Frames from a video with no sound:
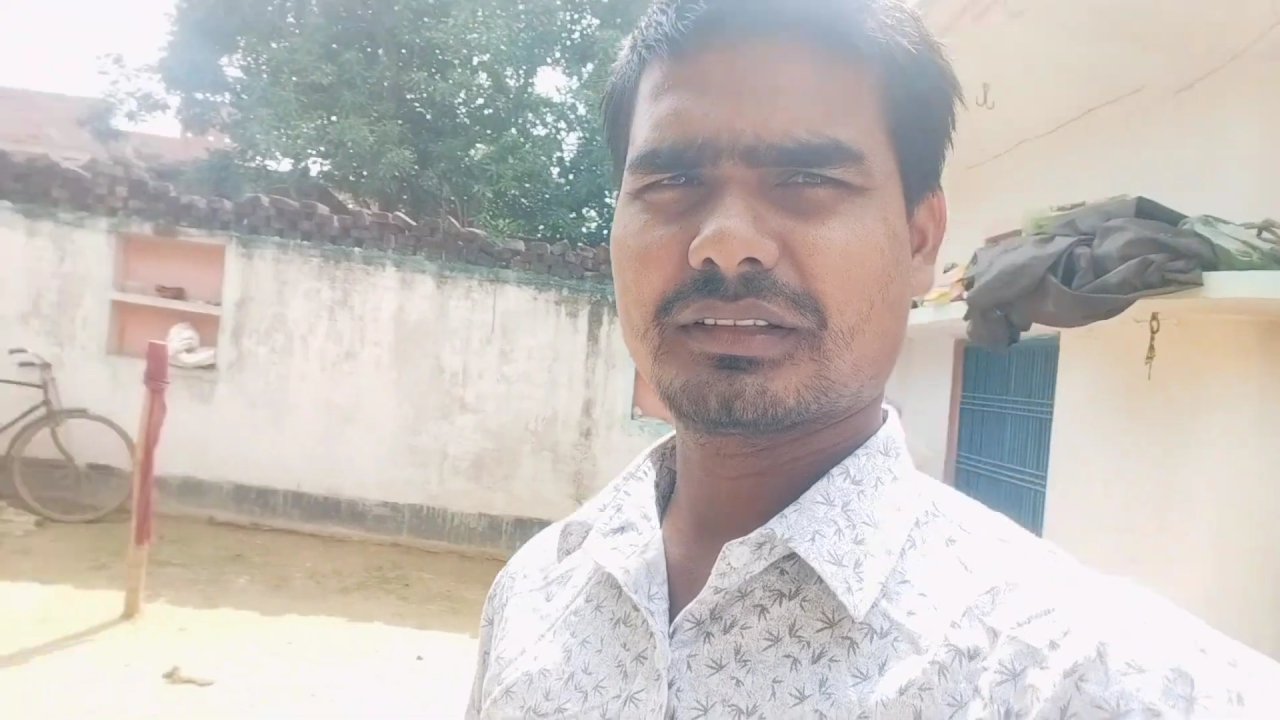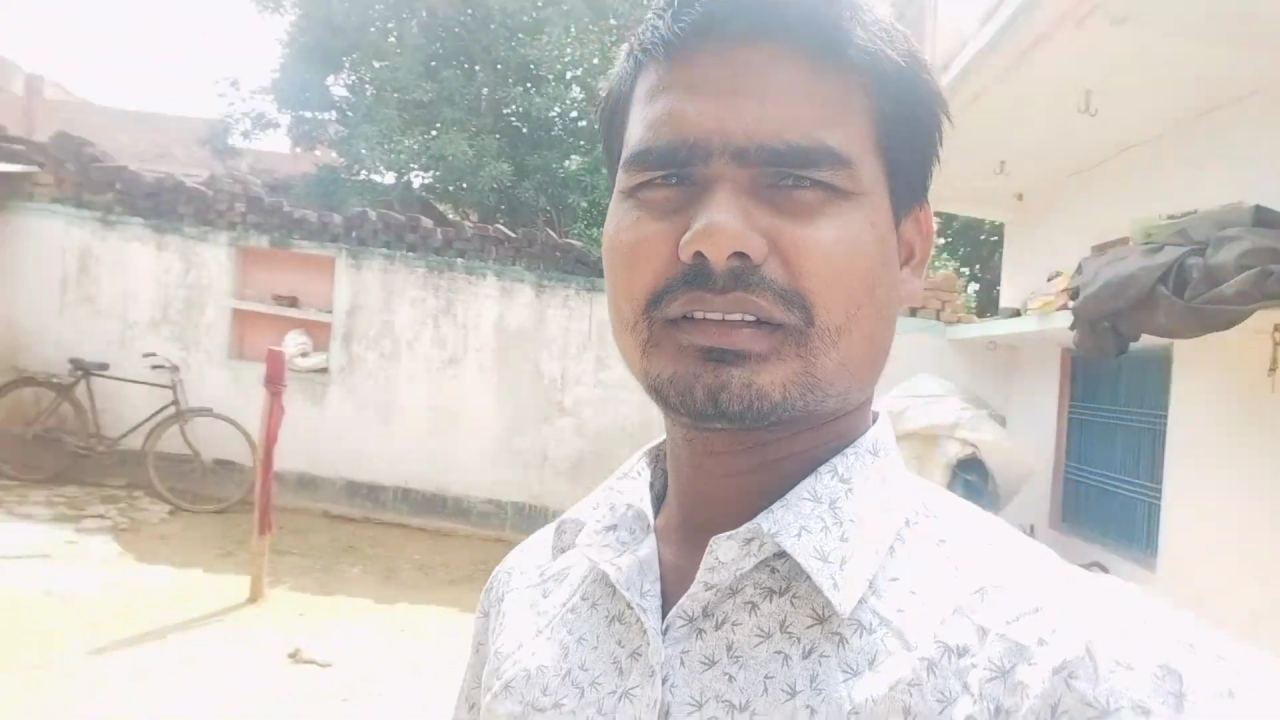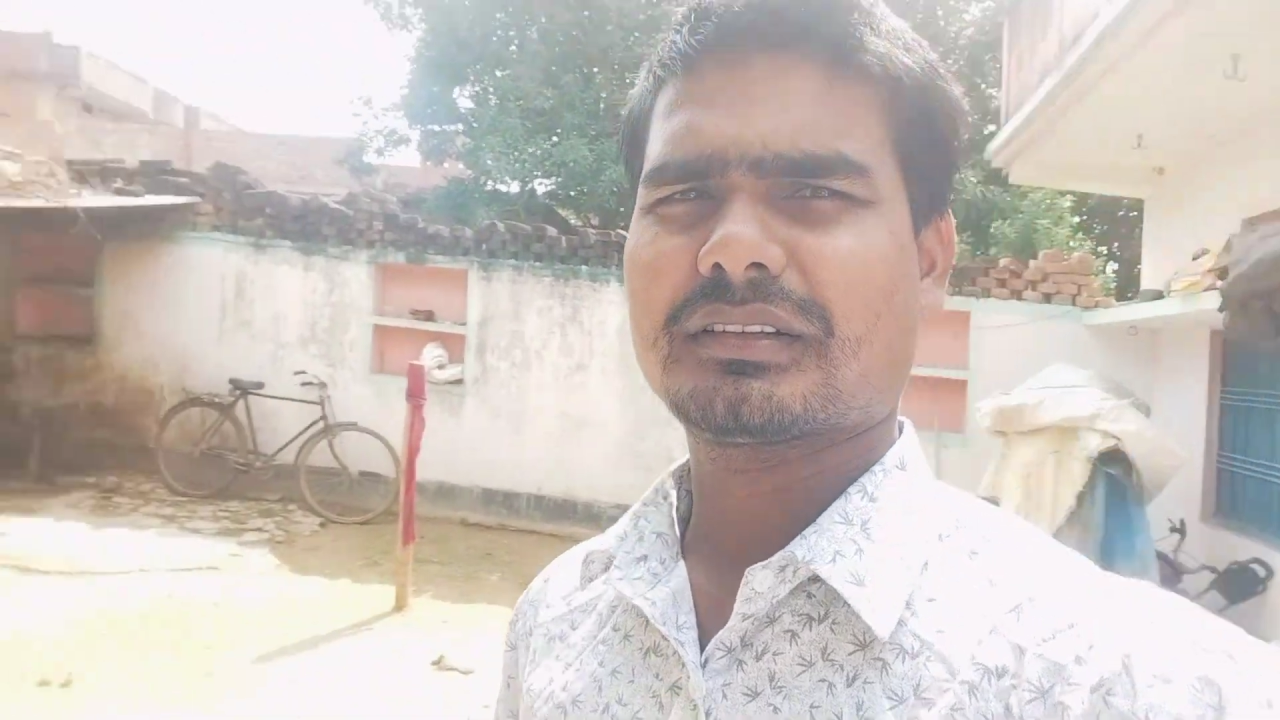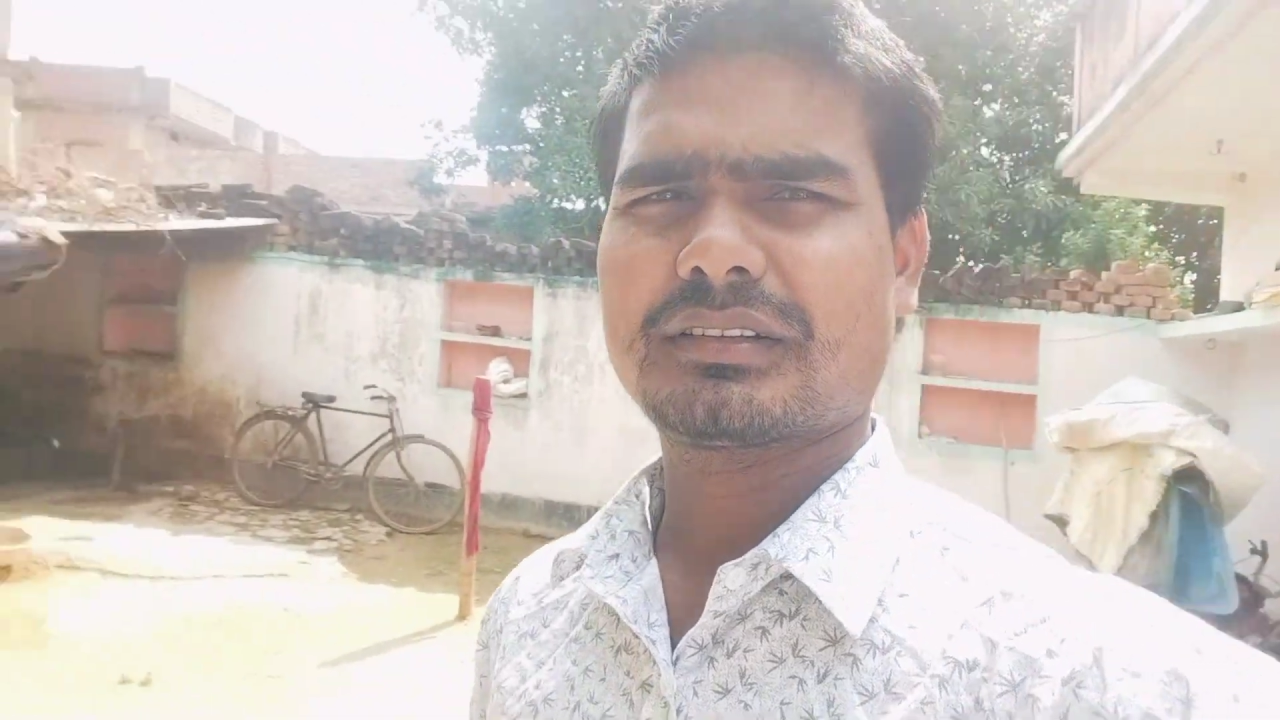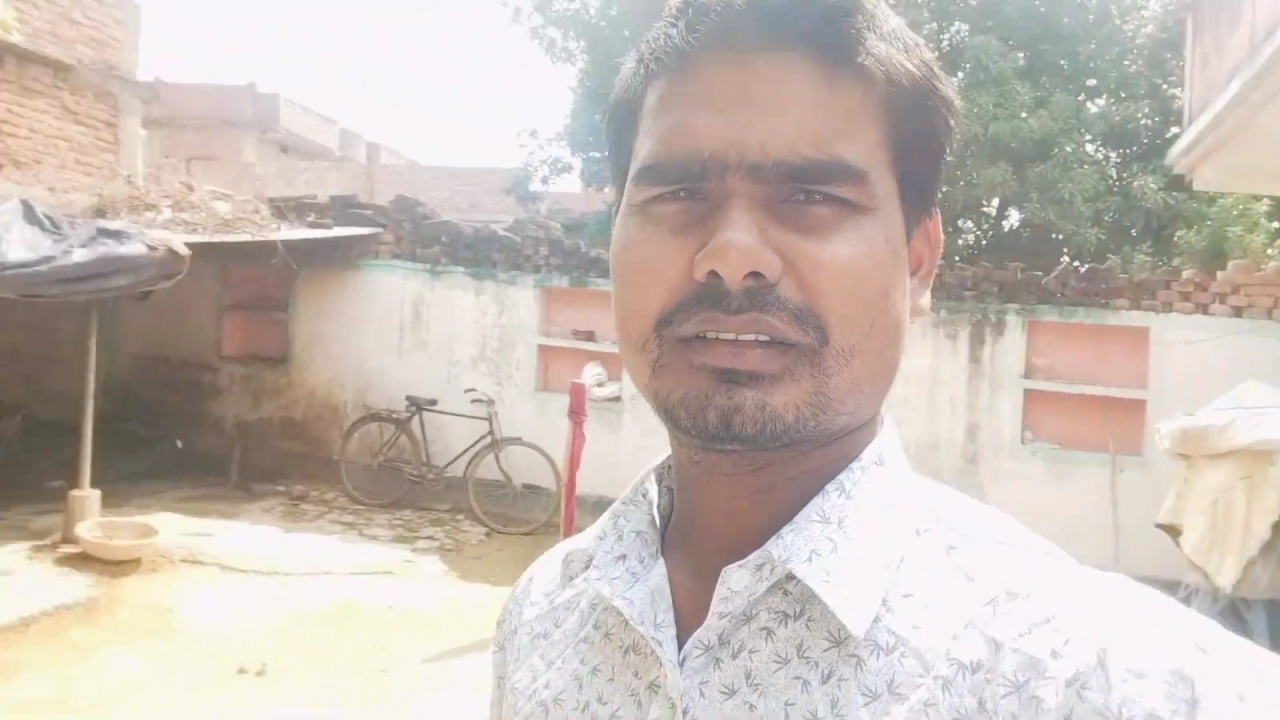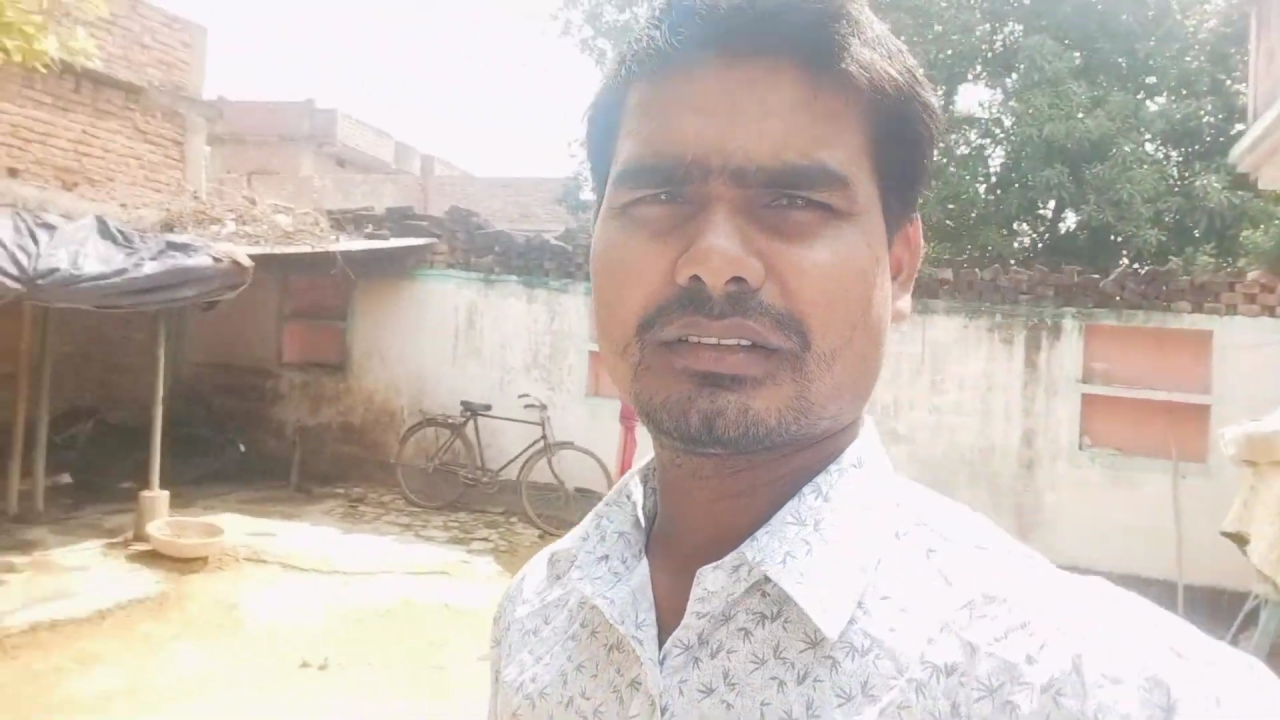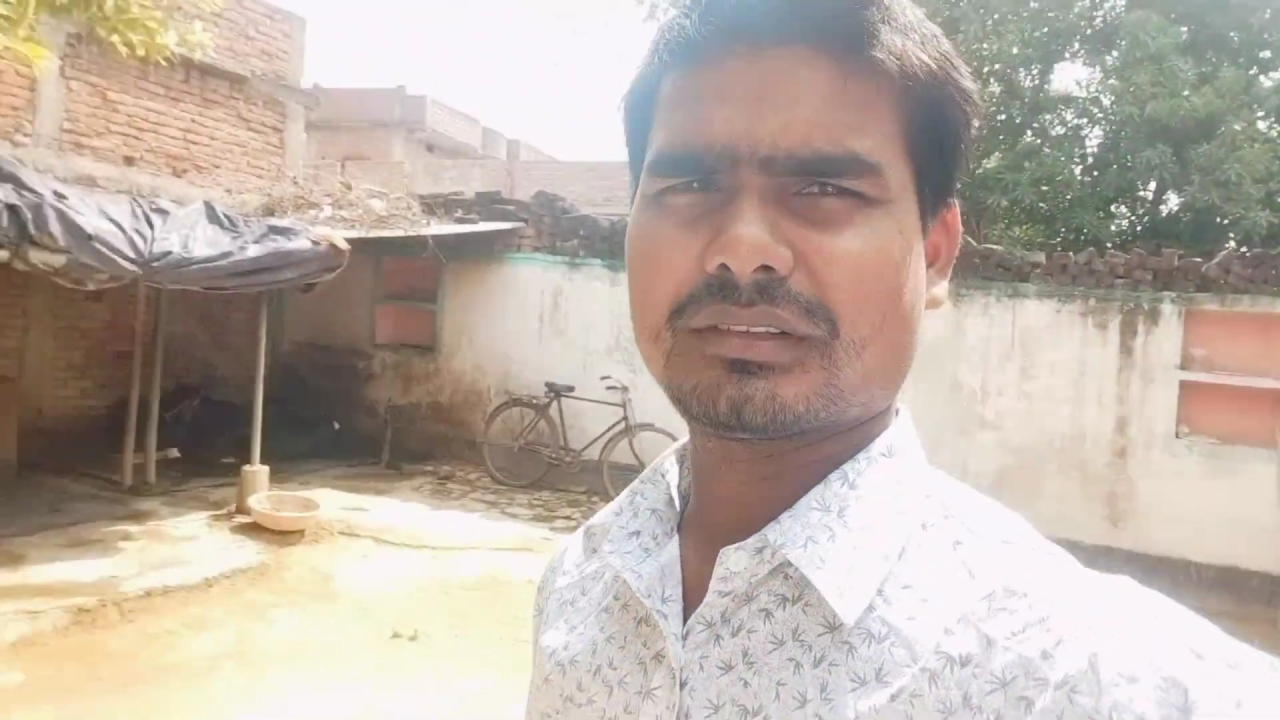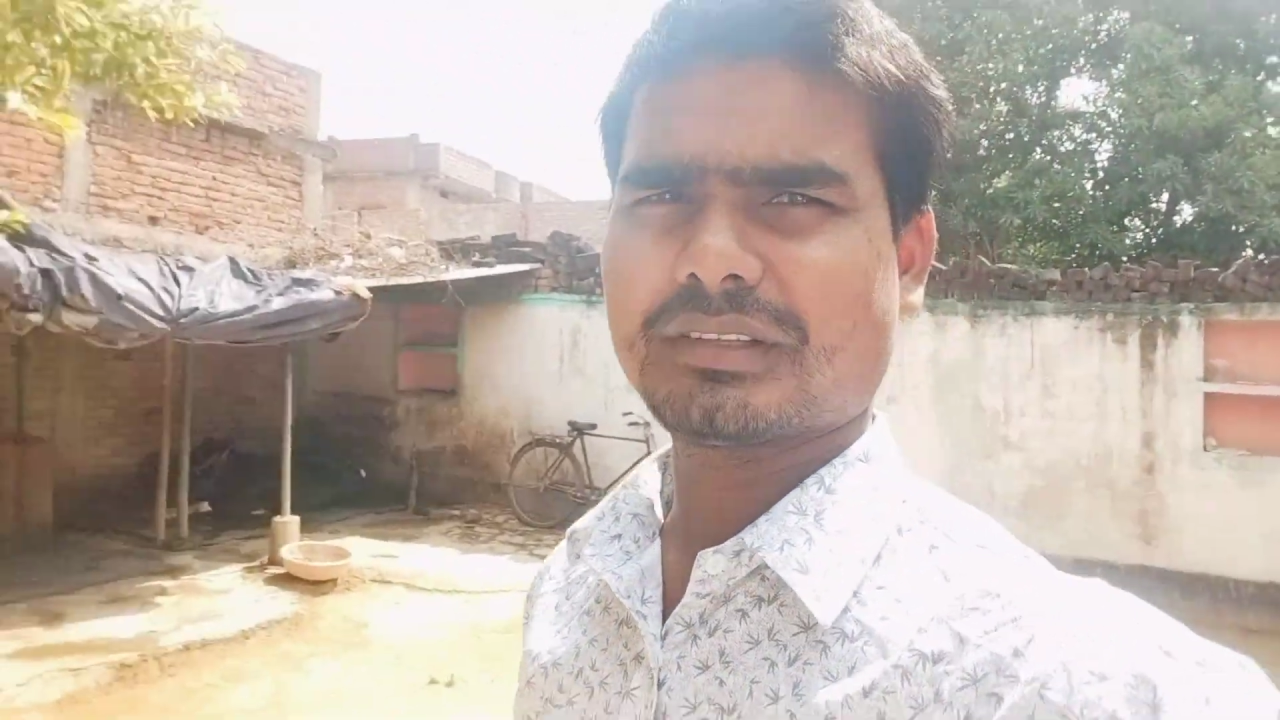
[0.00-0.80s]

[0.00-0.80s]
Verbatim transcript: करते करते